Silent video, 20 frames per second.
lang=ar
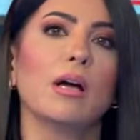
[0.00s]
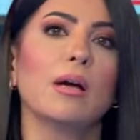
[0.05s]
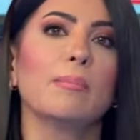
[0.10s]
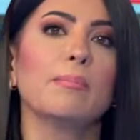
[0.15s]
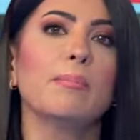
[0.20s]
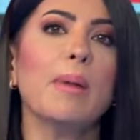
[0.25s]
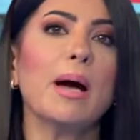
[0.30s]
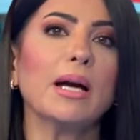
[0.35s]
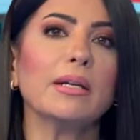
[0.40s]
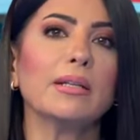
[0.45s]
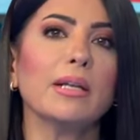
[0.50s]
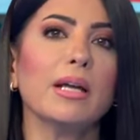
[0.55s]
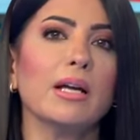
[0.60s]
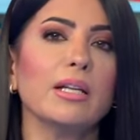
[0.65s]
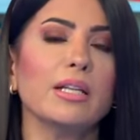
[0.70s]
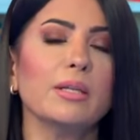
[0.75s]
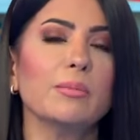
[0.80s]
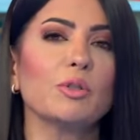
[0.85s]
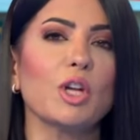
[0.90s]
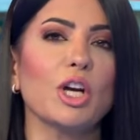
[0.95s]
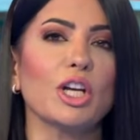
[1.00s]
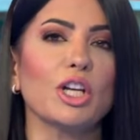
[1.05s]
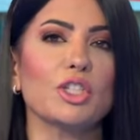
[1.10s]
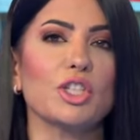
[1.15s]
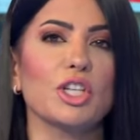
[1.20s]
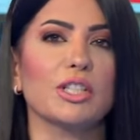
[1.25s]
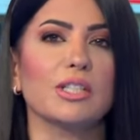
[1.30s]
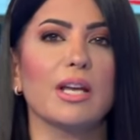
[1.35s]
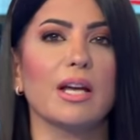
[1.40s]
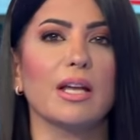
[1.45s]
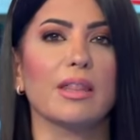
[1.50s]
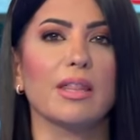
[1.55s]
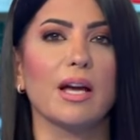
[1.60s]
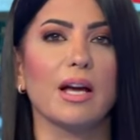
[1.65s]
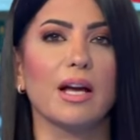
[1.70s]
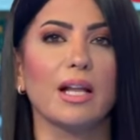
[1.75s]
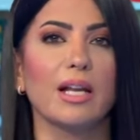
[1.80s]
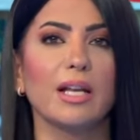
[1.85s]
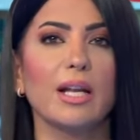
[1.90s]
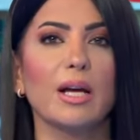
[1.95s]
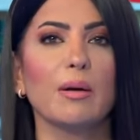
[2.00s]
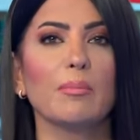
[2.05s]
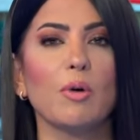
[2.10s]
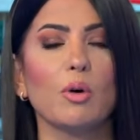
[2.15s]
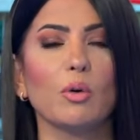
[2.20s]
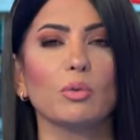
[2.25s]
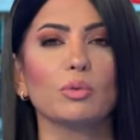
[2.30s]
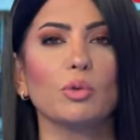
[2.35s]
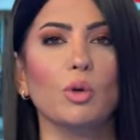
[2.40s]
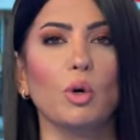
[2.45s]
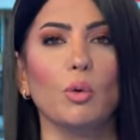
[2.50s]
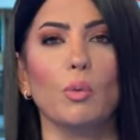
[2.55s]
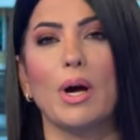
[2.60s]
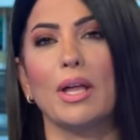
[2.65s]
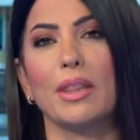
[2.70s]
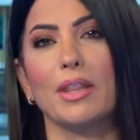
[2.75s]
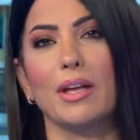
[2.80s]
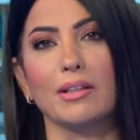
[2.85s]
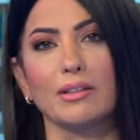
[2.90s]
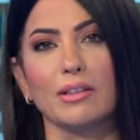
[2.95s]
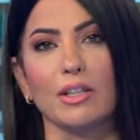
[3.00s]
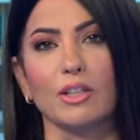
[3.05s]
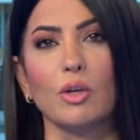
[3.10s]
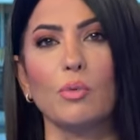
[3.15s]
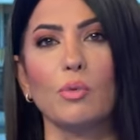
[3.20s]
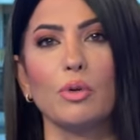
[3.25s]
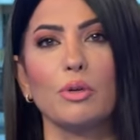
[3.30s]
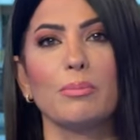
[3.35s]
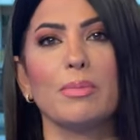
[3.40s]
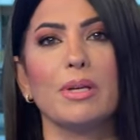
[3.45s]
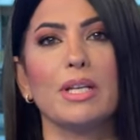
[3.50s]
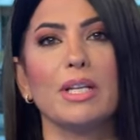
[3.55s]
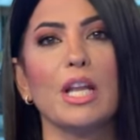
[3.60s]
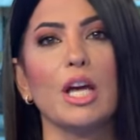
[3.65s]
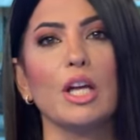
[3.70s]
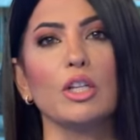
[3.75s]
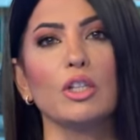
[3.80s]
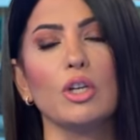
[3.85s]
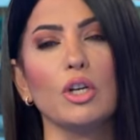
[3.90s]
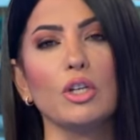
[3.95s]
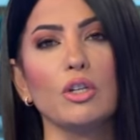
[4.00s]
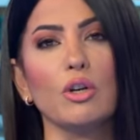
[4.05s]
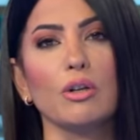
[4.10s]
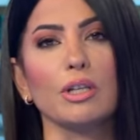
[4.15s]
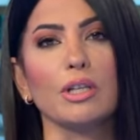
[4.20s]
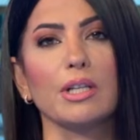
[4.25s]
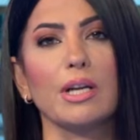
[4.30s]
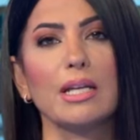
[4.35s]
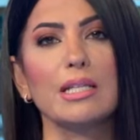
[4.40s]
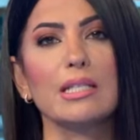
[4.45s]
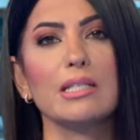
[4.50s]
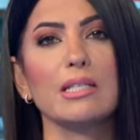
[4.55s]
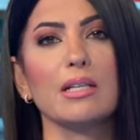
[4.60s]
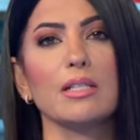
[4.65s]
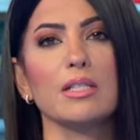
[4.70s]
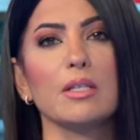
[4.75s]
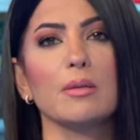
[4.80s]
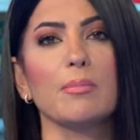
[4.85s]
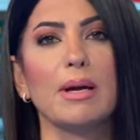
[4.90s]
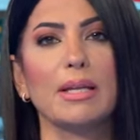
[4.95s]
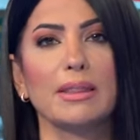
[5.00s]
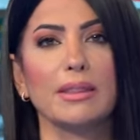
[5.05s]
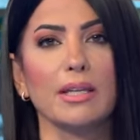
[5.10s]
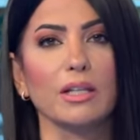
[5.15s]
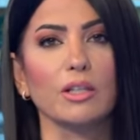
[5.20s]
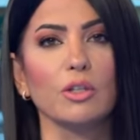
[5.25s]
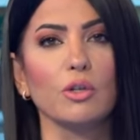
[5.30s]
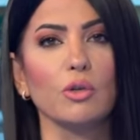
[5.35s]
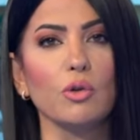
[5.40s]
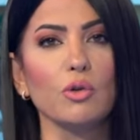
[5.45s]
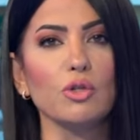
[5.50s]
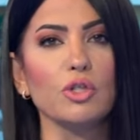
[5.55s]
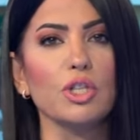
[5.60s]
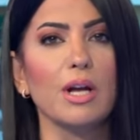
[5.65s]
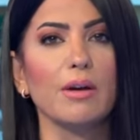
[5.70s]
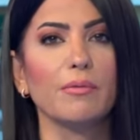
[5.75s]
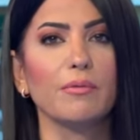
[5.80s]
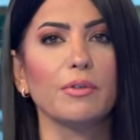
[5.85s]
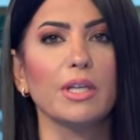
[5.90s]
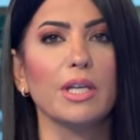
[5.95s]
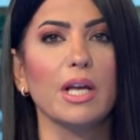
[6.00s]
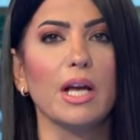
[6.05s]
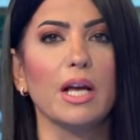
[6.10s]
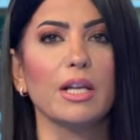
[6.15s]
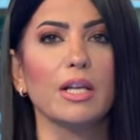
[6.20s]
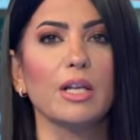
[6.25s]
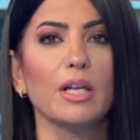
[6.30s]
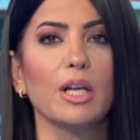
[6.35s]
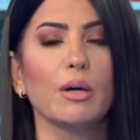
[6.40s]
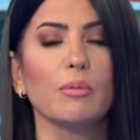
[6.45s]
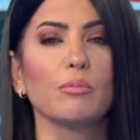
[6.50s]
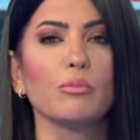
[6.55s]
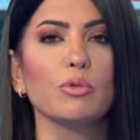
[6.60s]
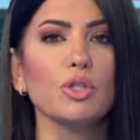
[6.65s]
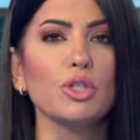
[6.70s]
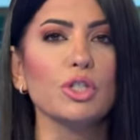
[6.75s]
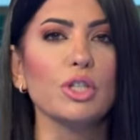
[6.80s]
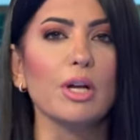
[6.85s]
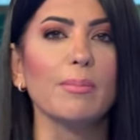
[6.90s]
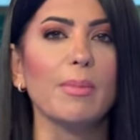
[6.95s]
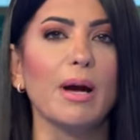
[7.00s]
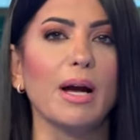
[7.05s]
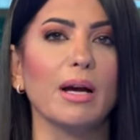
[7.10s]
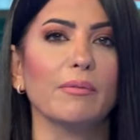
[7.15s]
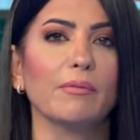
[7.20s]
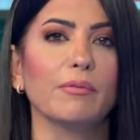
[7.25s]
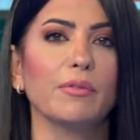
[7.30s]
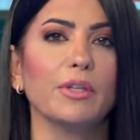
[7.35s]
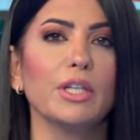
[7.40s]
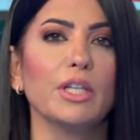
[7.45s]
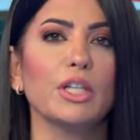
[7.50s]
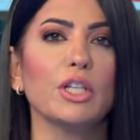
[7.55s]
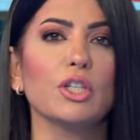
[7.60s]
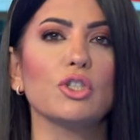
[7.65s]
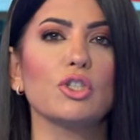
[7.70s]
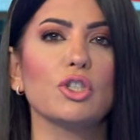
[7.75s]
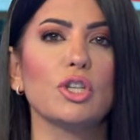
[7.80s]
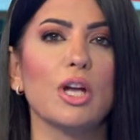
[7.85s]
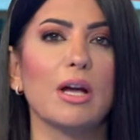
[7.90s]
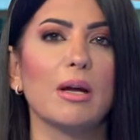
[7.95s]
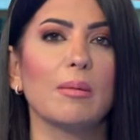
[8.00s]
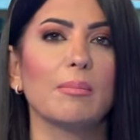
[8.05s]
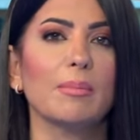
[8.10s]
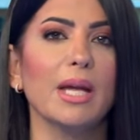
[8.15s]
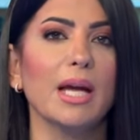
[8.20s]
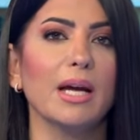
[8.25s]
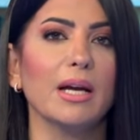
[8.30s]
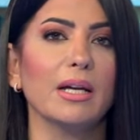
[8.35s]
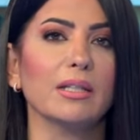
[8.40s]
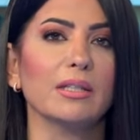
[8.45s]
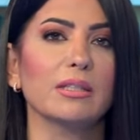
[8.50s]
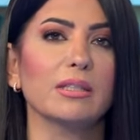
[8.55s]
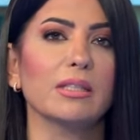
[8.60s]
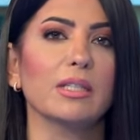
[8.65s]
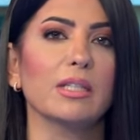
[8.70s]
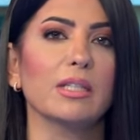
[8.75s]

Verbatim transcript: معنا لمناقشة هذا الموضوع وهذا التطور من نيويورك رئيس قسم التكنولوجيا في المجتمع في جامعة